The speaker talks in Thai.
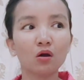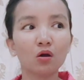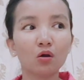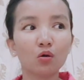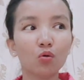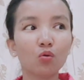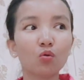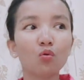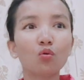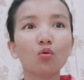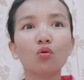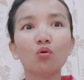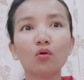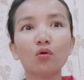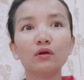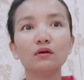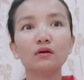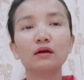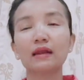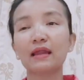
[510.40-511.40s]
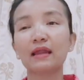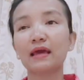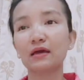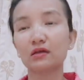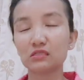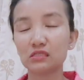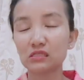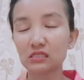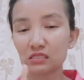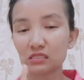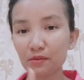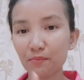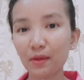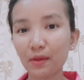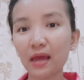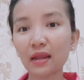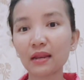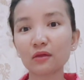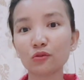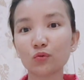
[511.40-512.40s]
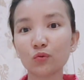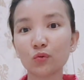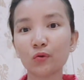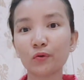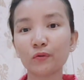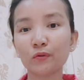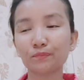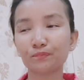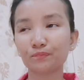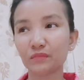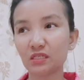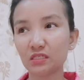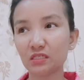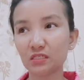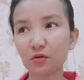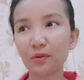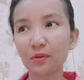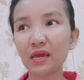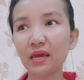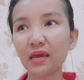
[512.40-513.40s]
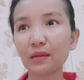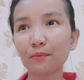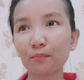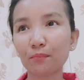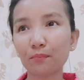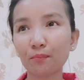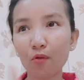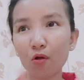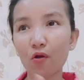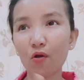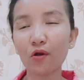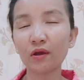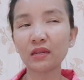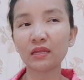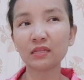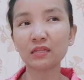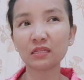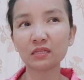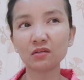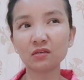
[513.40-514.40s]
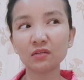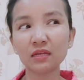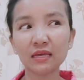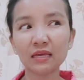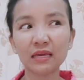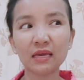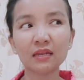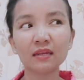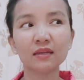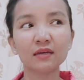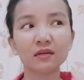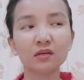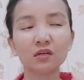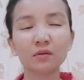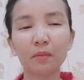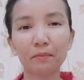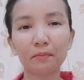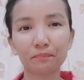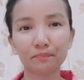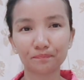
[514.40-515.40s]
โอ้ยเอื่งแหละสิ่งสำคัญนะ ทุกคนที่สะแพรได้พออันนี้คือได้เห็นนี่คือแบบ